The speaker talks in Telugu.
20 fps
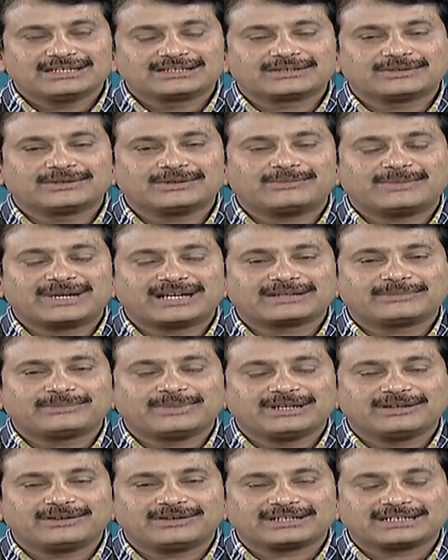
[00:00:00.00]
సో మనకి
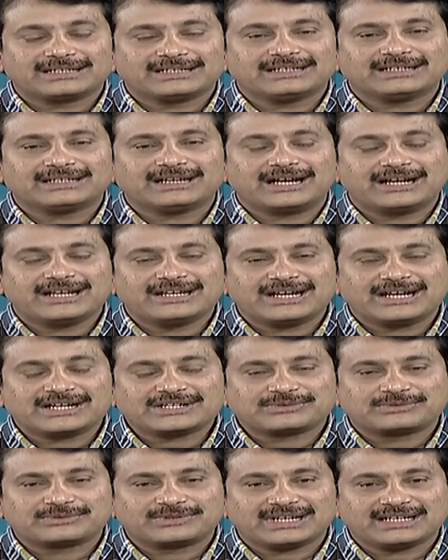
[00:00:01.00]
పిల్లోడికి
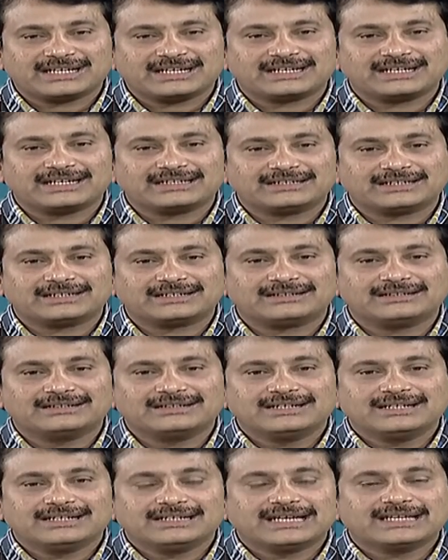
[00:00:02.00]
అడినాయిడ్స్ ఉన్నాయా లేదా
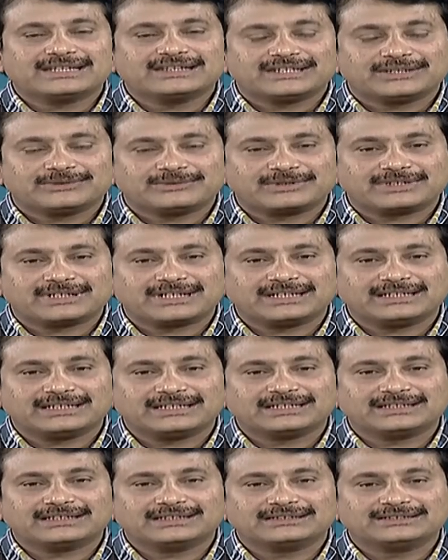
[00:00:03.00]
ఎంత
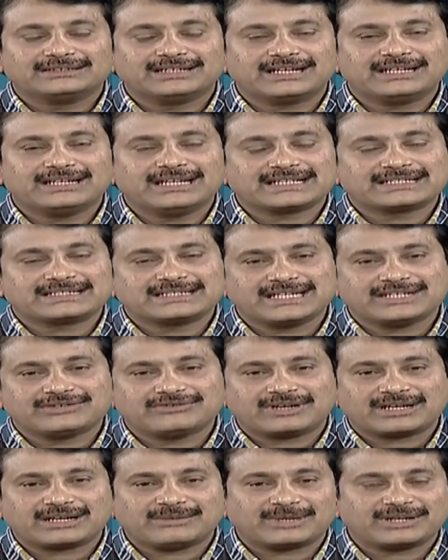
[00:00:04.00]
ఉన్నాయి దాన్ని ఎక్స్రే
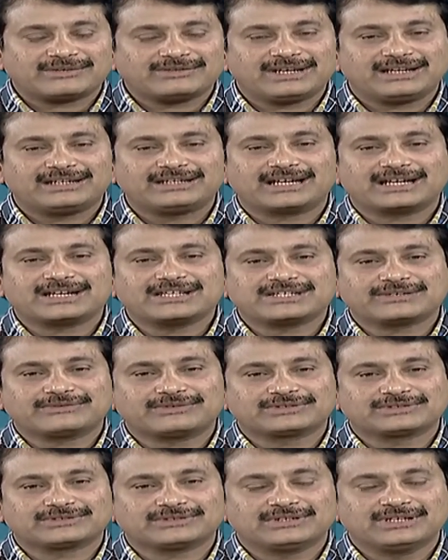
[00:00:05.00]
ద్వారా మనం
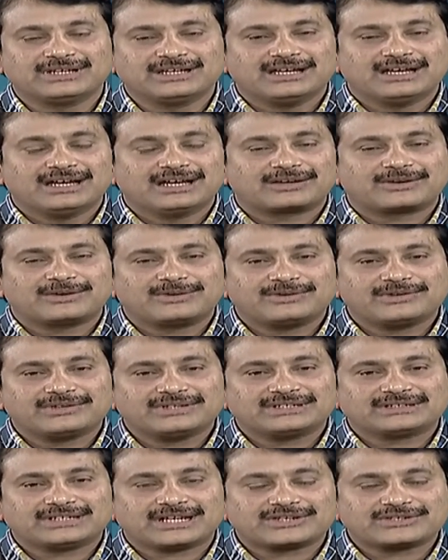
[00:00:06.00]
నిర్ధారించవచ్చు
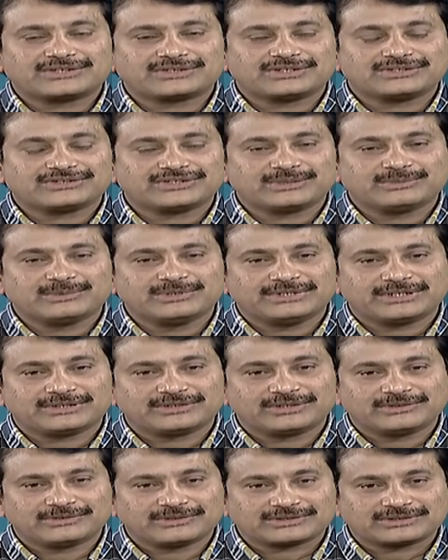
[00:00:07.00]
రెండోది తరచుగా జలుబులు
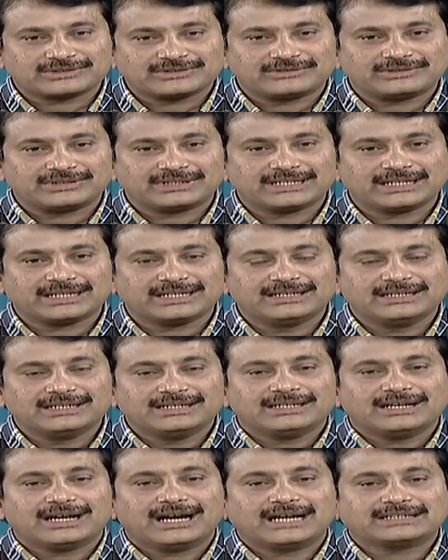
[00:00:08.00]
దగ్గులు వస్తూ ఉంటే
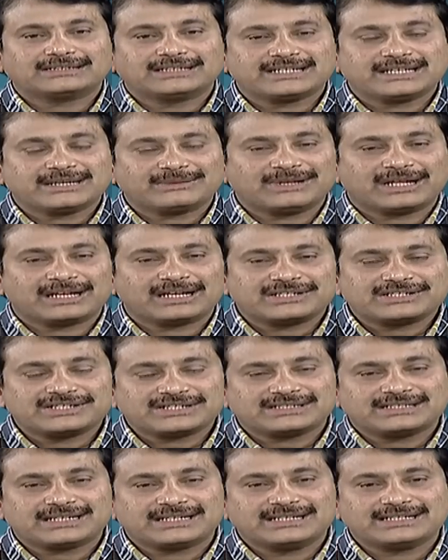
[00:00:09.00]
అతనికి ఏమైనా
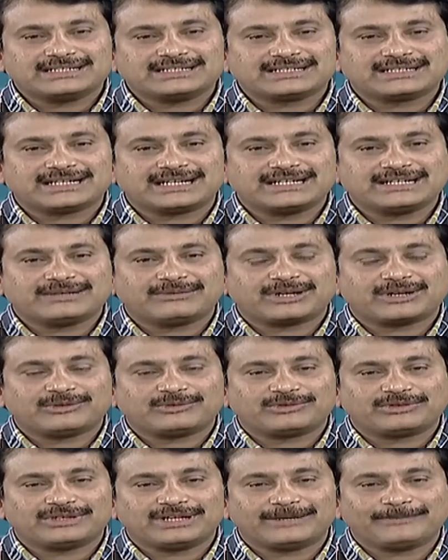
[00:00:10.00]
అలర్జిక్ టెండెన్సీ కానీ ఏమైనా
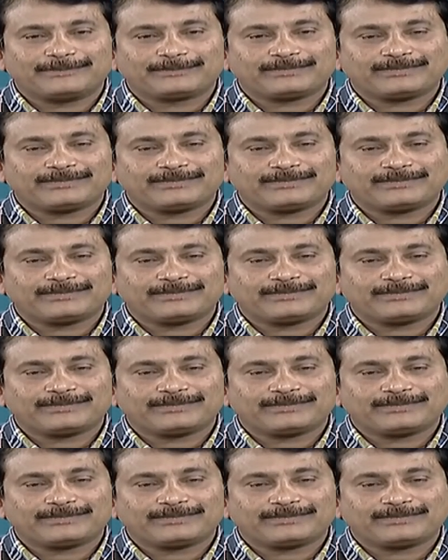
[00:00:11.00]
ఉందా